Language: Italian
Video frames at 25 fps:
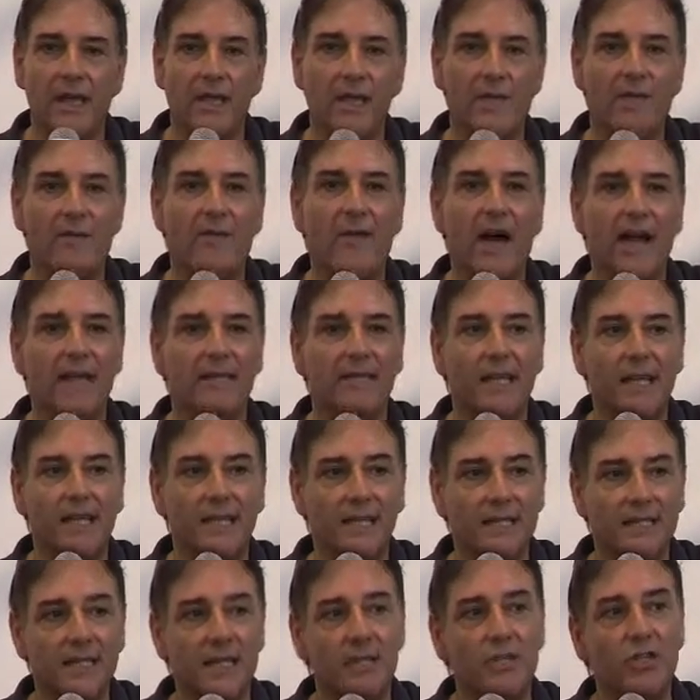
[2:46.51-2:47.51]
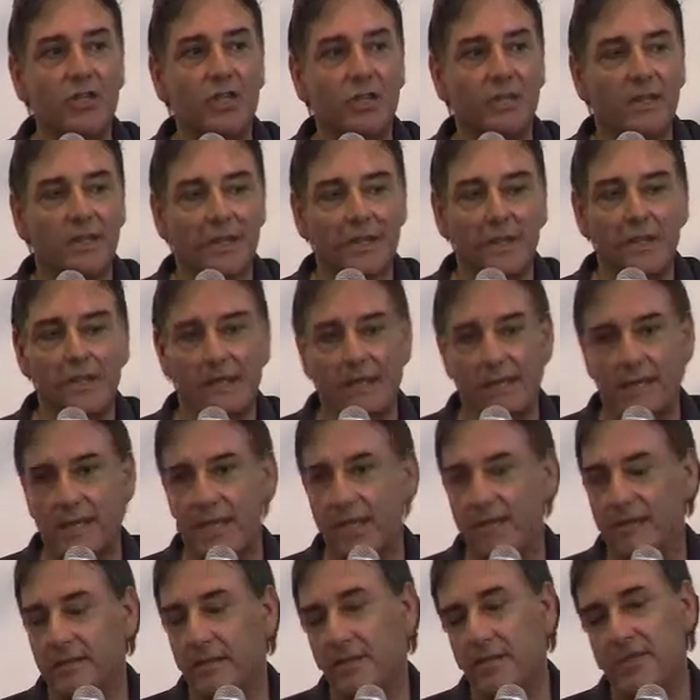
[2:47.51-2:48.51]
che va dalle
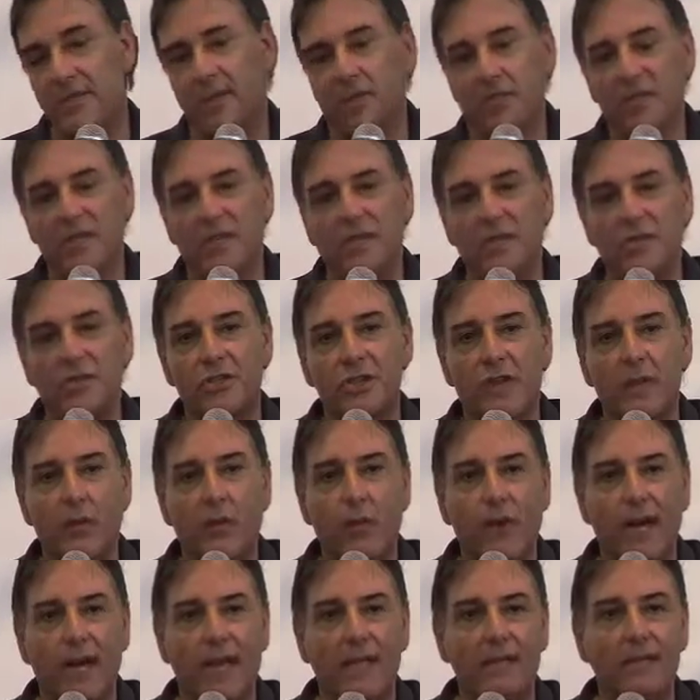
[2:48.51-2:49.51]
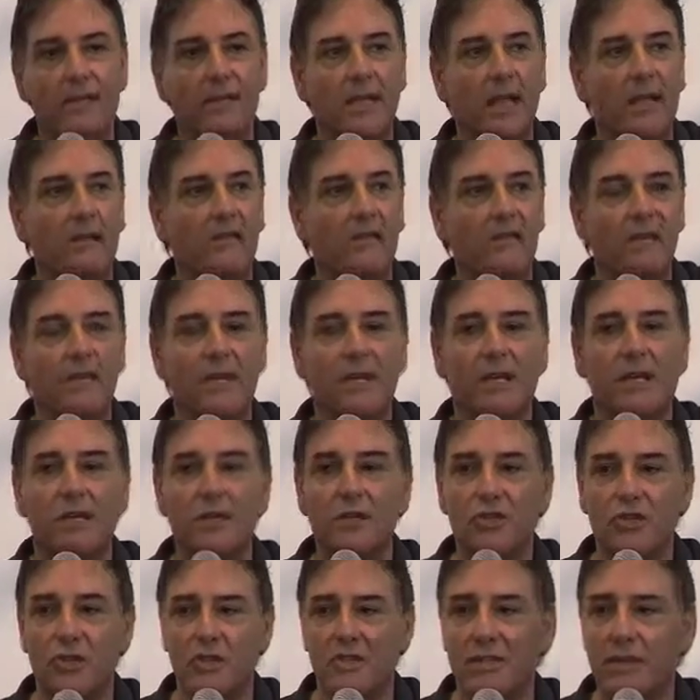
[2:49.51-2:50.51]
16.37, diciamo 16.40 fino alle
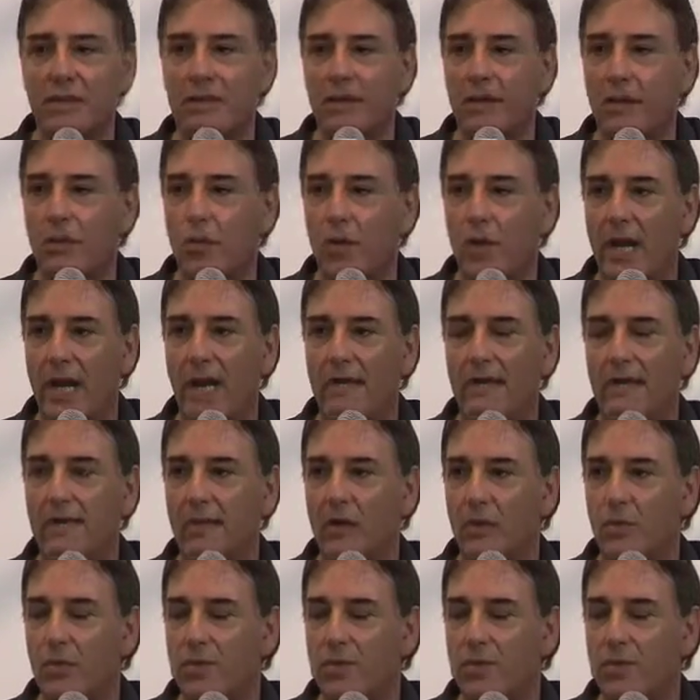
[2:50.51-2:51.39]
17.40.